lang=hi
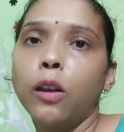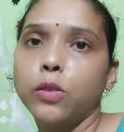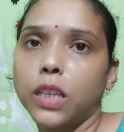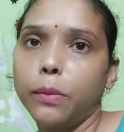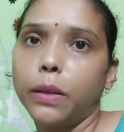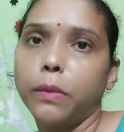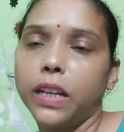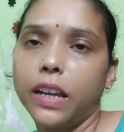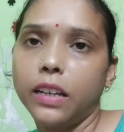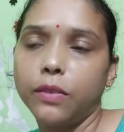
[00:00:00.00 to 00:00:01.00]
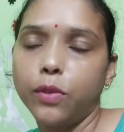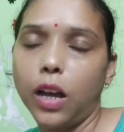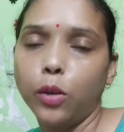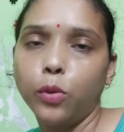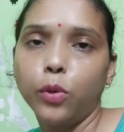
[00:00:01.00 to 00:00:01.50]
उसके बाद मैंने आरब
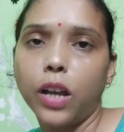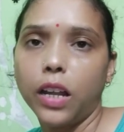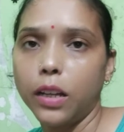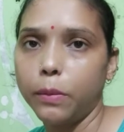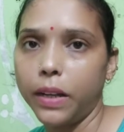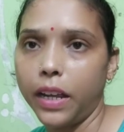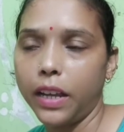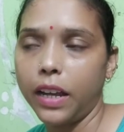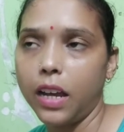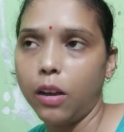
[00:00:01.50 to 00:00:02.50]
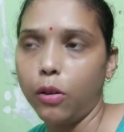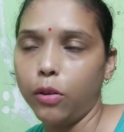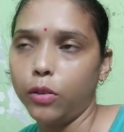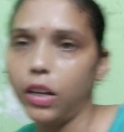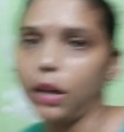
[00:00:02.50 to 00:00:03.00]
आरू को खाना बनाया
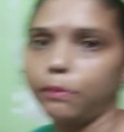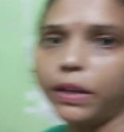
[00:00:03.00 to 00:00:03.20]
और अब